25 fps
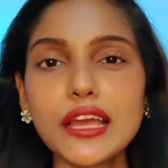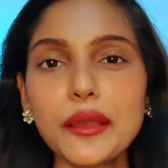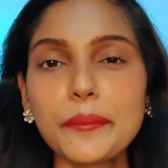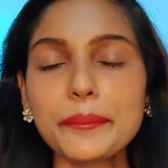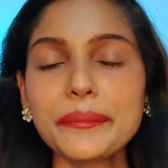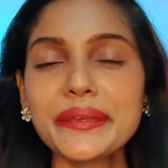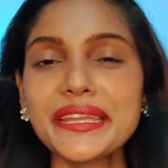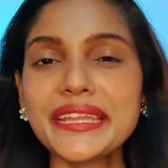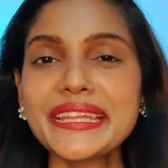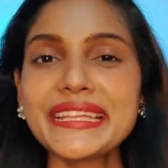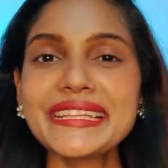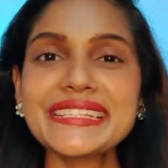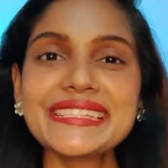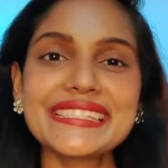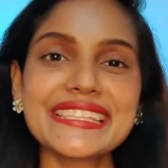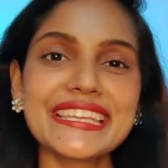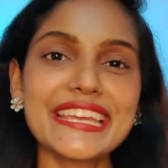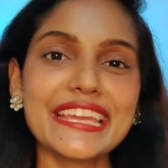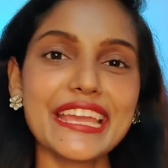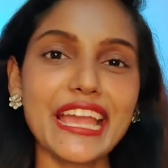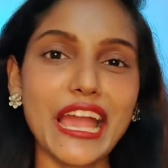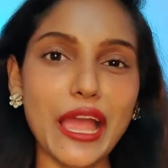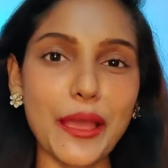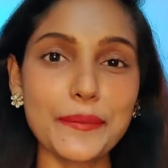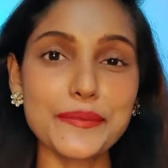थंबनेल
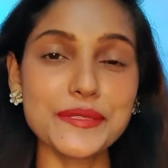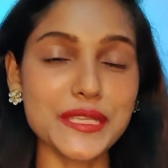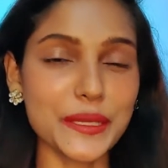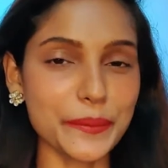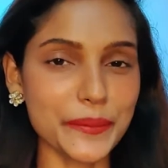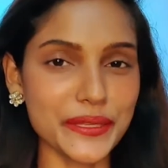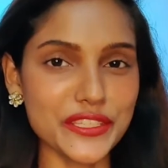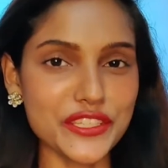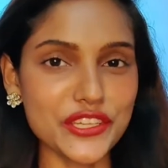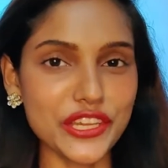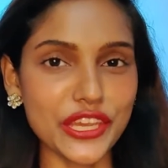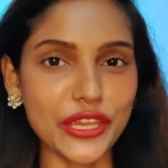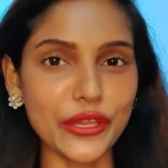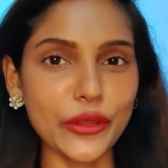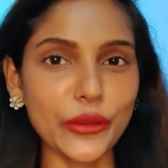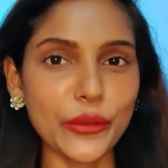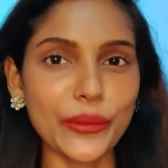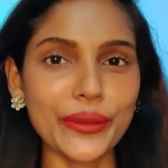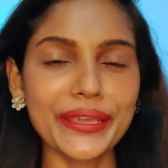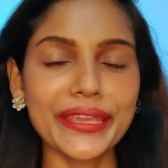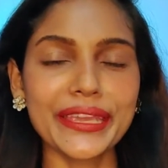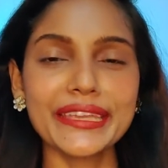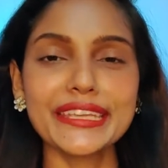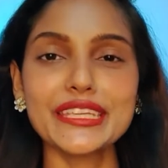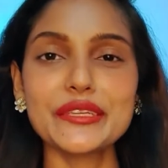से आप समझ गए
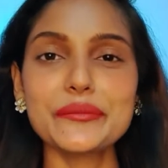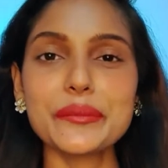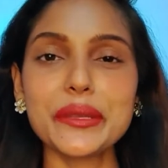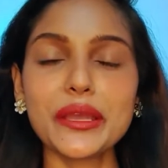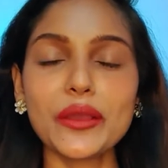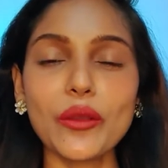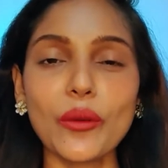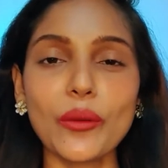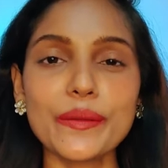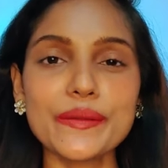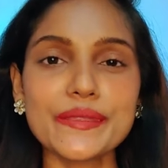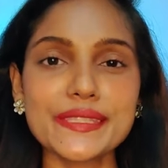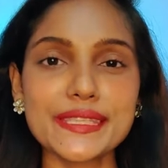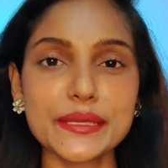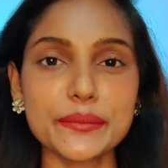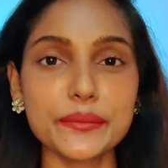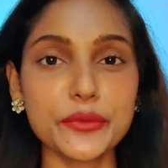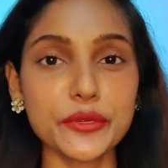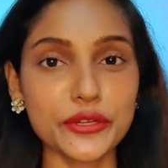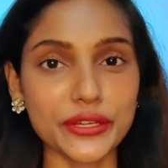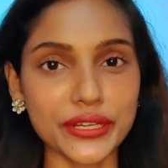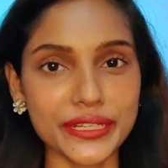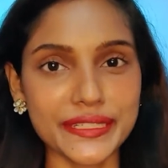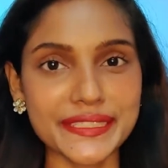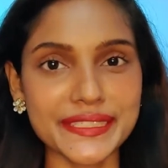होंगे कि मैं कौन से
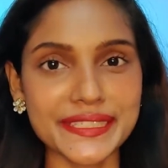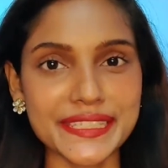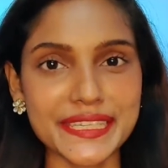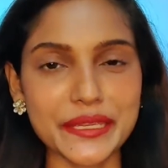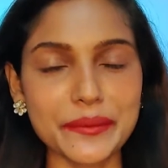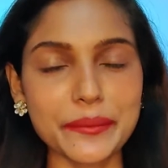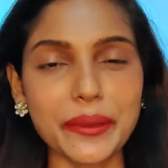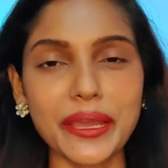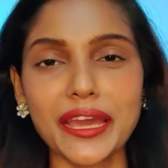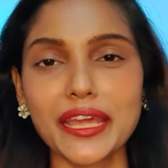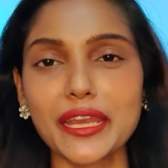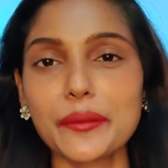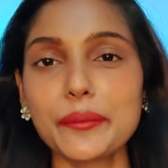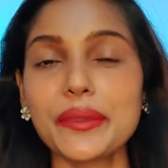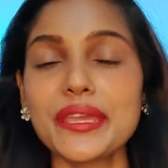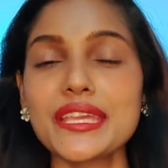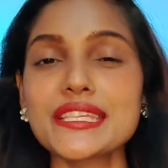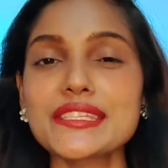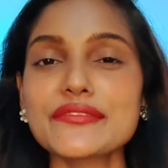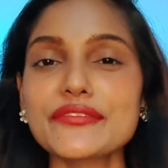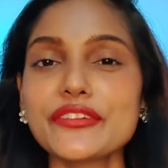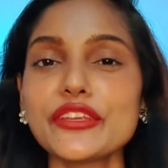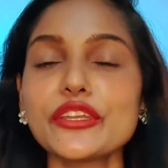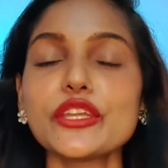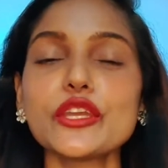प्रोडक्ट्स के बारे में
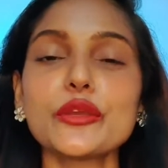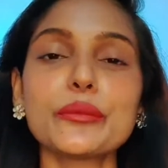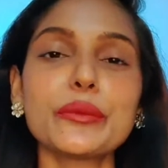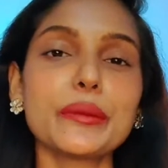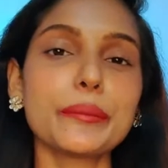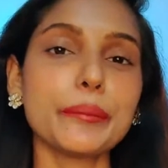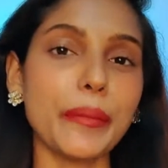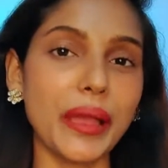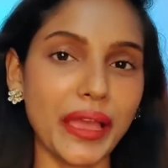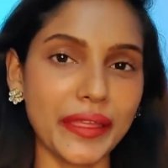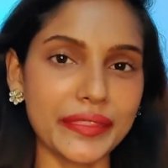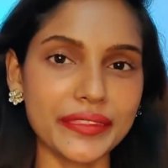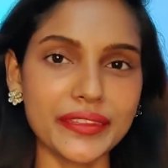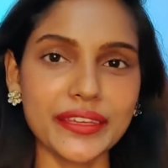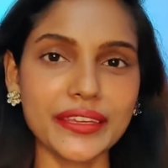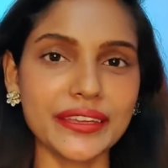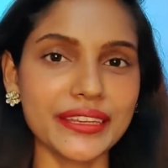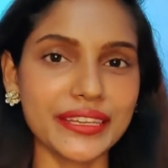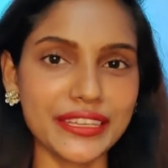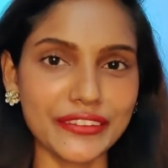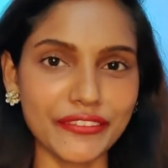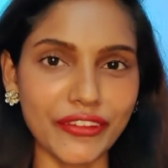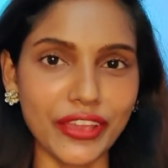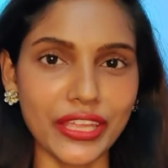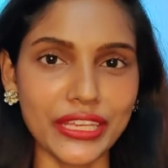इस वीडियो में बात
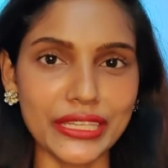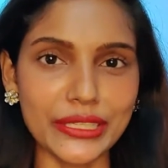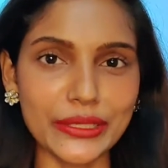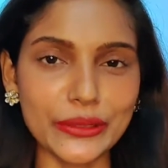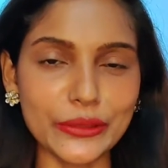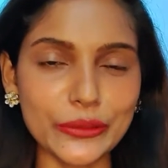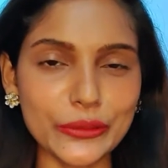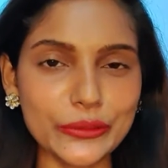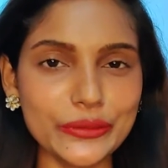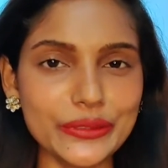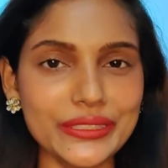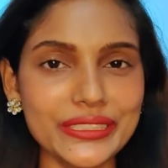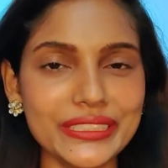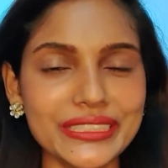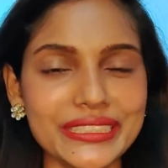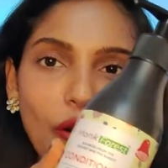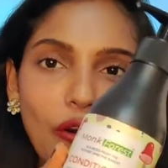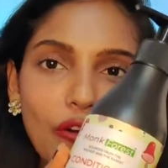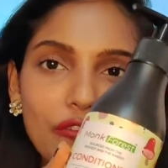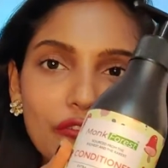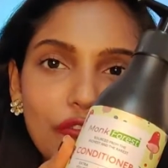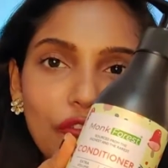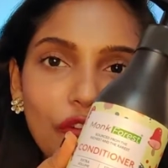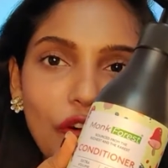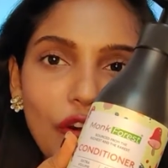करने वाली हूँ
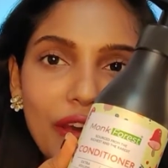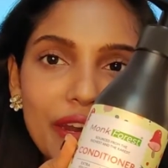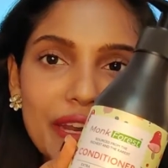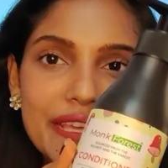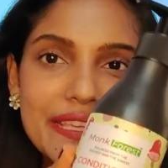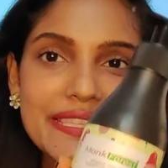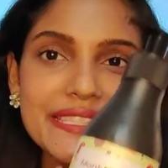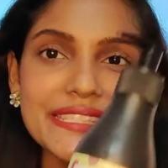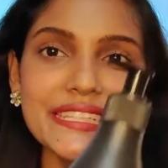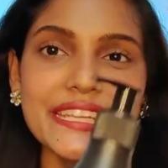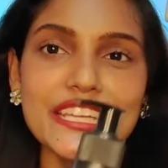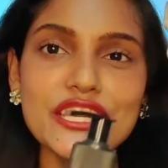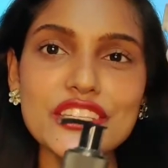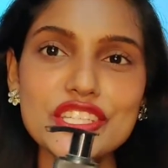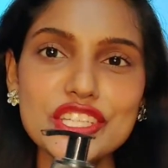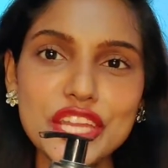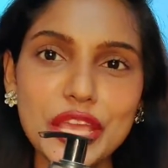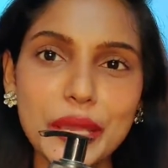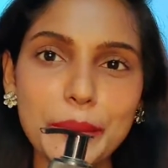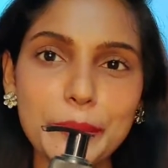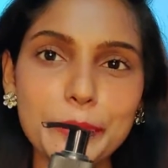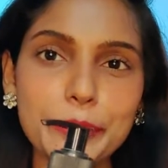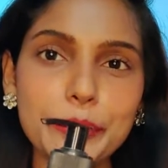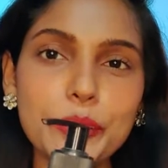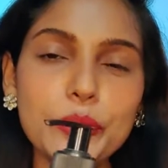मॉन्ग फॉरेस्ट के
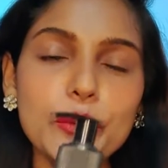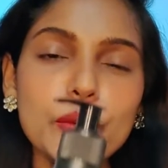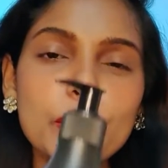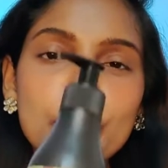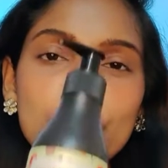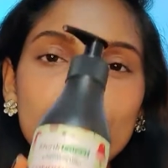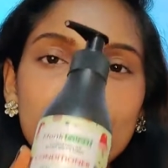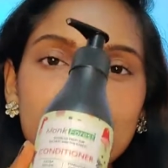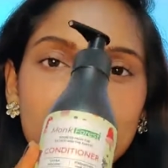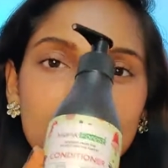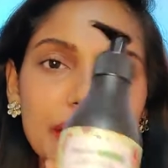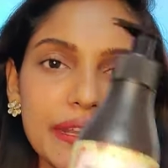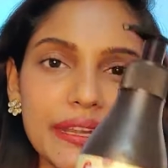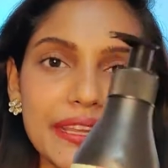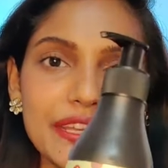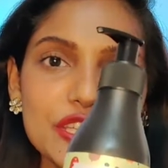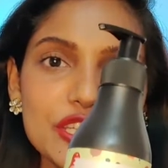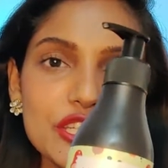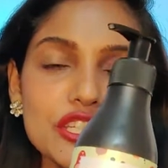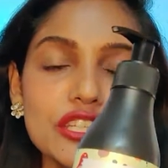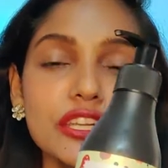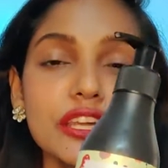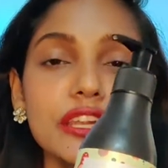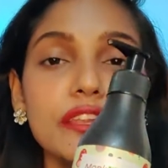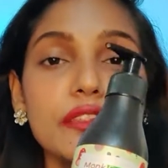शैम्पू
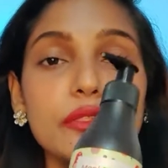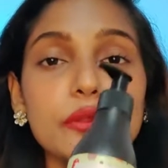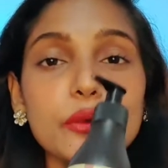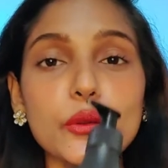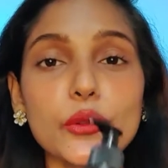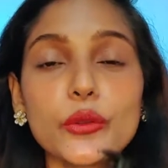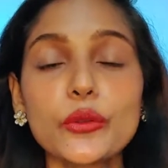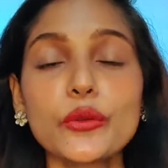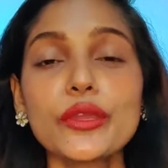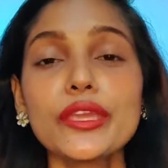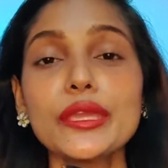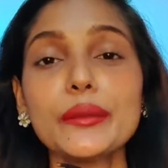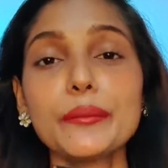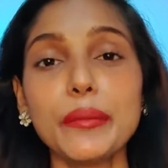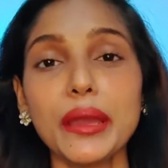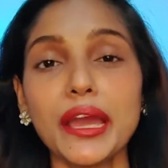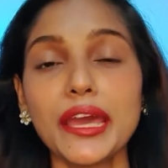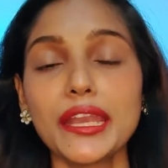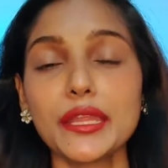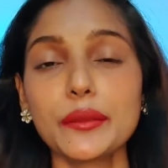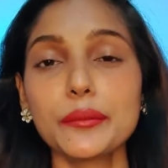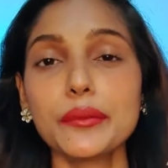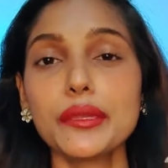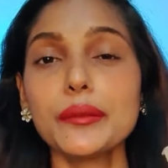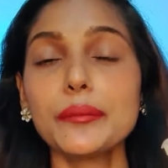कंडीशनर दोनों के
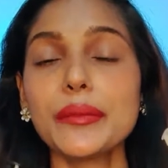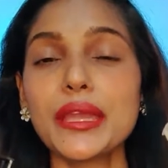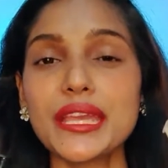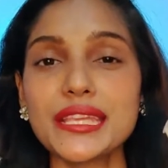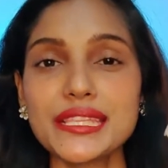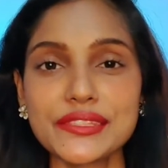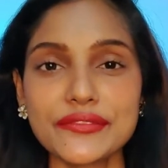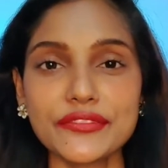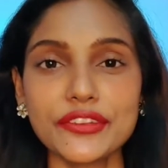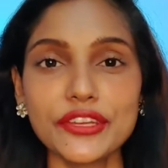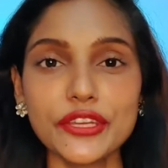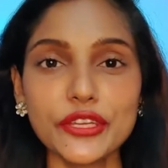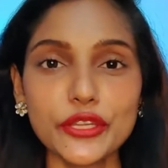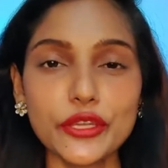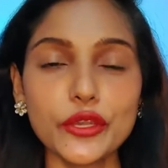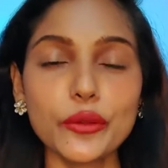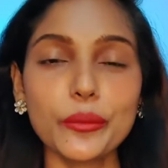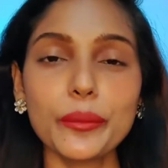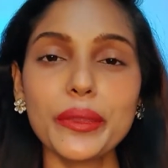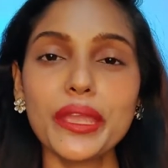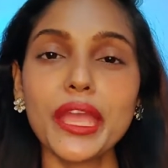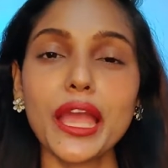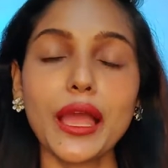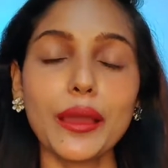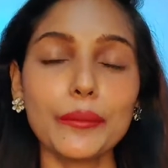बारे में मैं इस
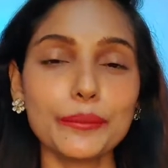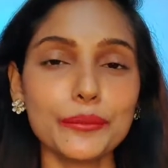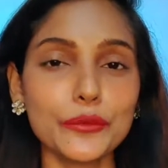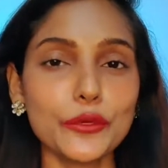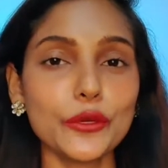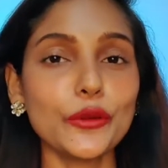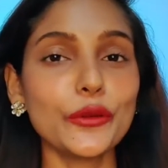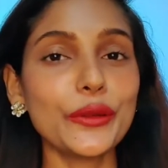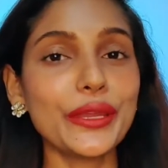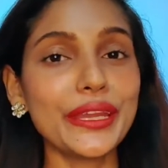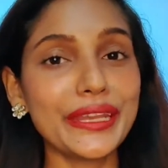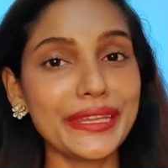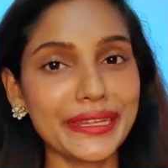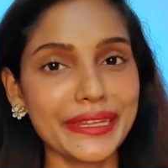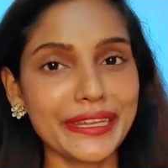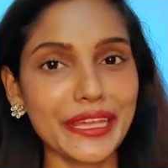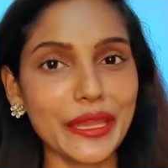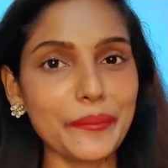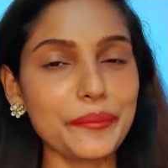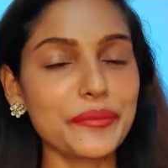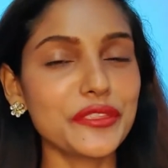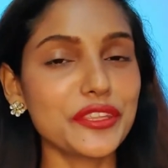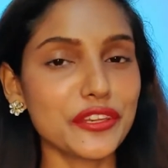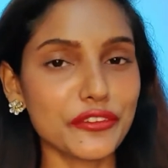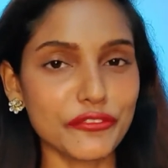वीडियो में आपको इन
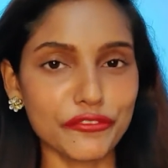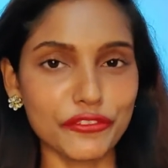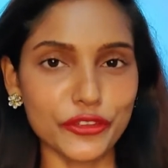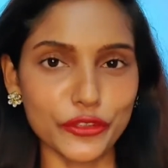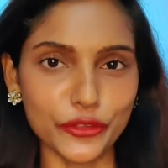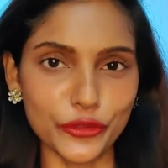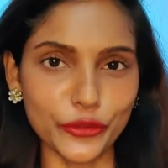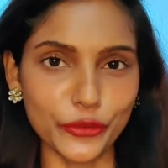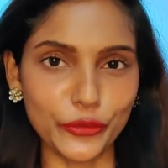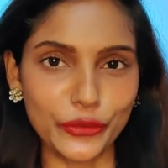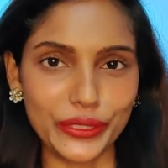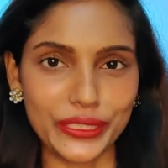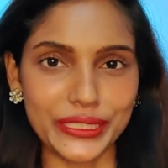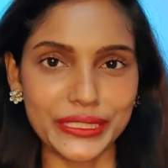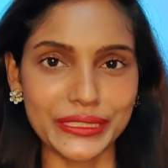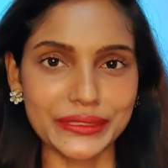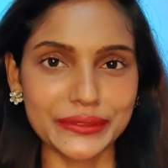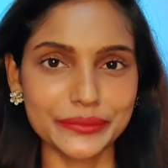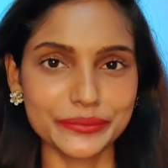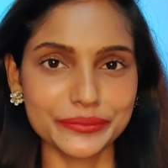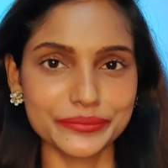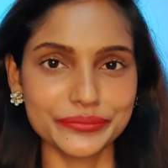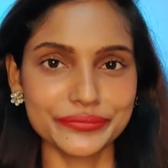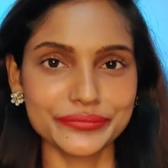डेप्थ रिव्यू दूंगी